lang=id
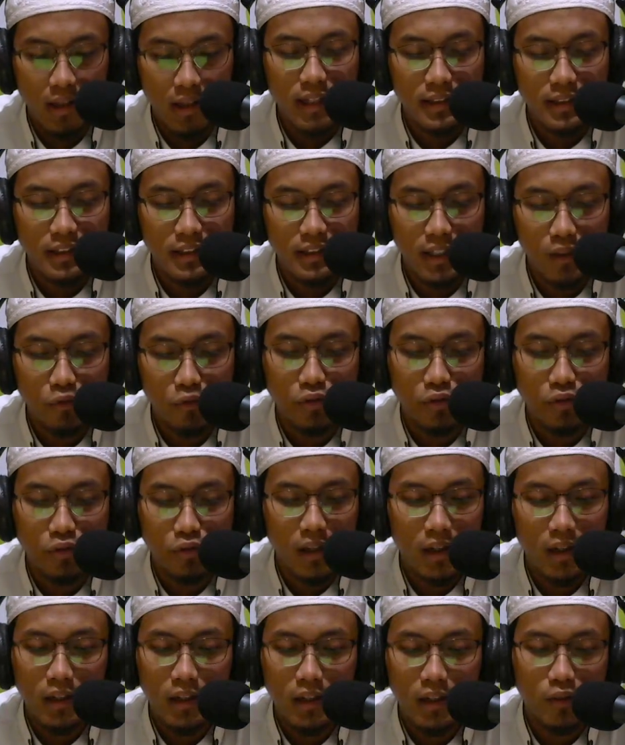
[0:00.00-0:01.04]
Jika rusak
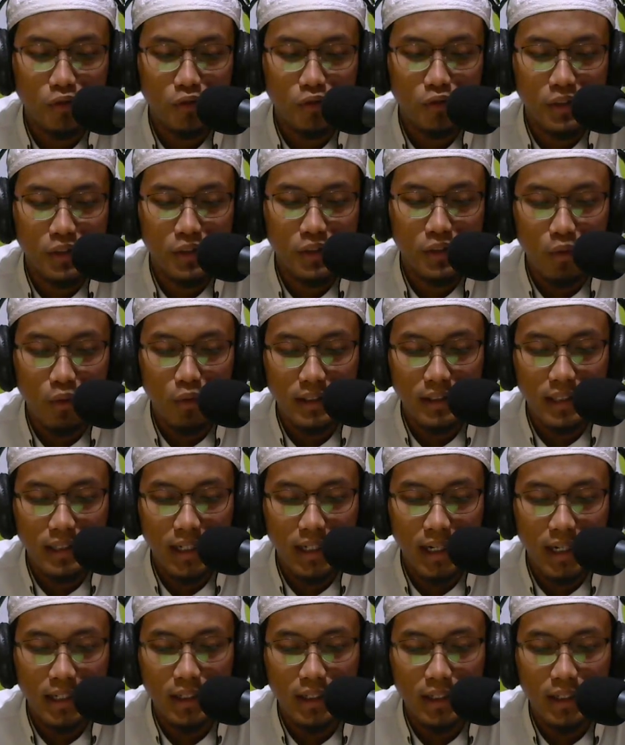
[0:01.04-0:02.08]
akan rusak semuanya
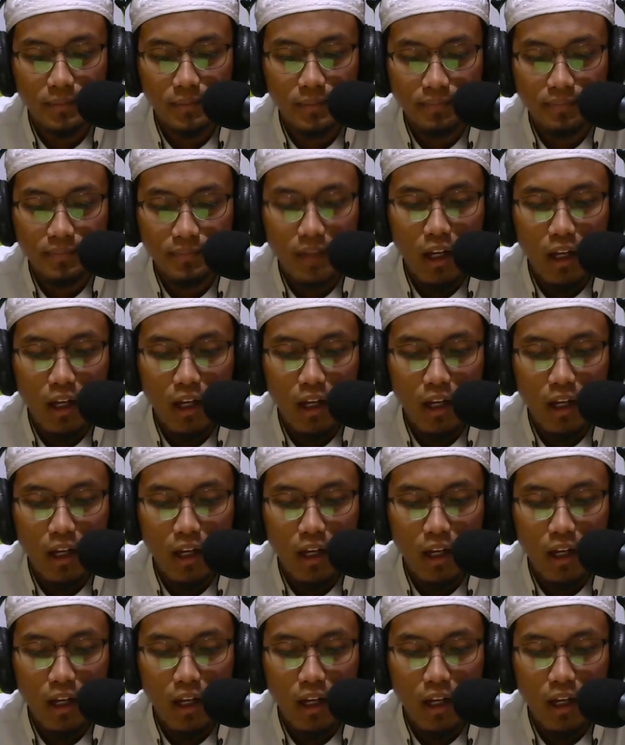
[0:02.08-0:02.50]
kan gitu. Hmm.